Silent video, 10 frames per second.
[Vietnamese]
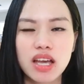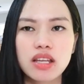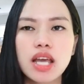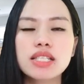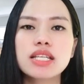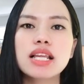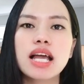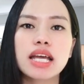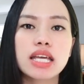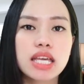Đấy chính là
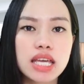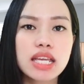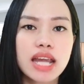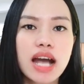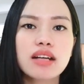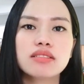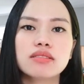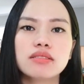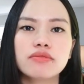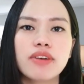cái kỹ năng
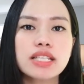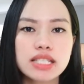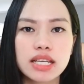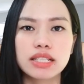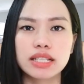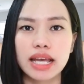phát triển